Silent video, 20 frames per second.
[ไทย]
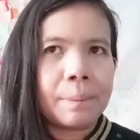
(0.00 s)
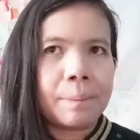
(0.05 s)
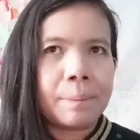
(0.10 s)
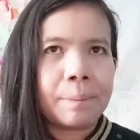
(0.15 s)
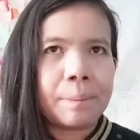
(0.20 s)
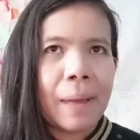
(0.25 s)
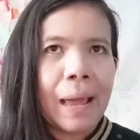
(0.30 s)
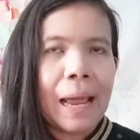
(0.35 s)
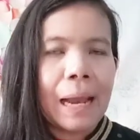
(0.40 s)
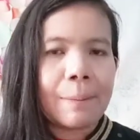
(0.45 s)

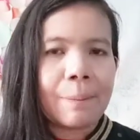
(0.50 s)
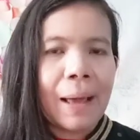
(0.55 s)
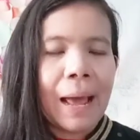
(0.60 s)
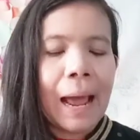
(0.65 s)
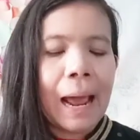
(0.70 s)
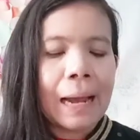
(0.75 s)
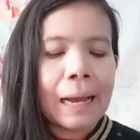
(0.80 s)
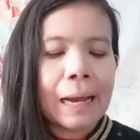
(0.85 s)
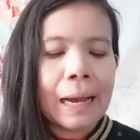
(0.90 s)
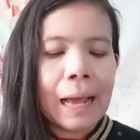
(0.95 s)

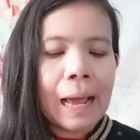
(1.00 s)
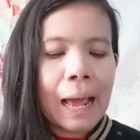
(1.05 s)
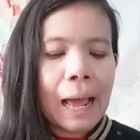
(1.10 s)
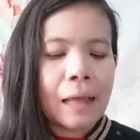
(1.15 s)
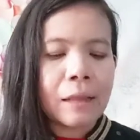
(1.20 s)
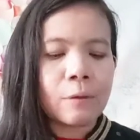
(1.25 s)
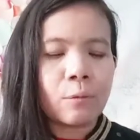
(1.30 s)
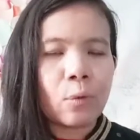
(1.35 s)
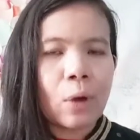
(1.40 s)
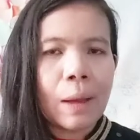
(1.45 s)
8,000นะคะ
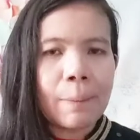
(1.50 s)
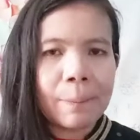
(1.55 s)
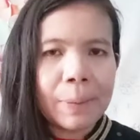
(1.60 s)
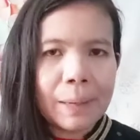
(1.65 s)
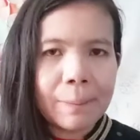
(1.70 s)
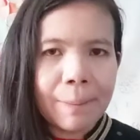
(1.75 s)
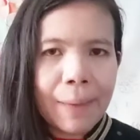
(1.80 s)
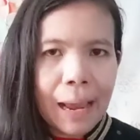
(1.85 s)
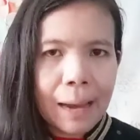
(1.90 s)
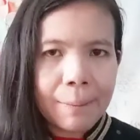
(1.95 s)
สมมติว่าเป็
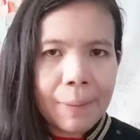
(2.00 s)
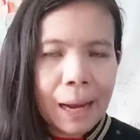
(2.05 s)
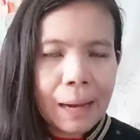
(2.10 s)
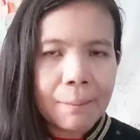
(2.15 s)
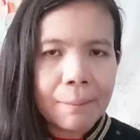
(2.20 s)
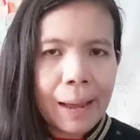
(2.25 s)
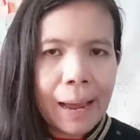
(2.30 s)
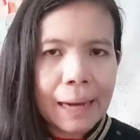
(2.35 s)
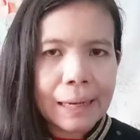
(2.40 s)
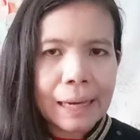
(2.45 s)
น
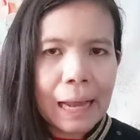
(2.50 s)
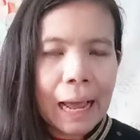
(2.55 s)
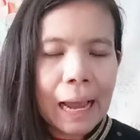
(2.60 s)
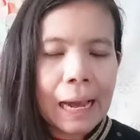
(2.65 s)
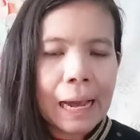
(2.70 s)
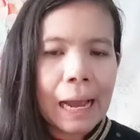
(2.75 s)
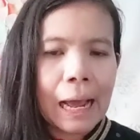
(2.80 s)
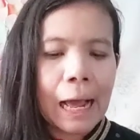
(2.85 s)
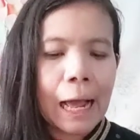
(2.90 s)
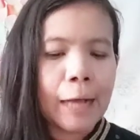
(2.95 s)
8,000 บาทไทย
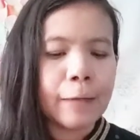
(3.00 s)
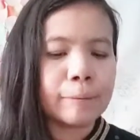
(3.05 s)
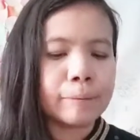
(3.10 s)
นะคะ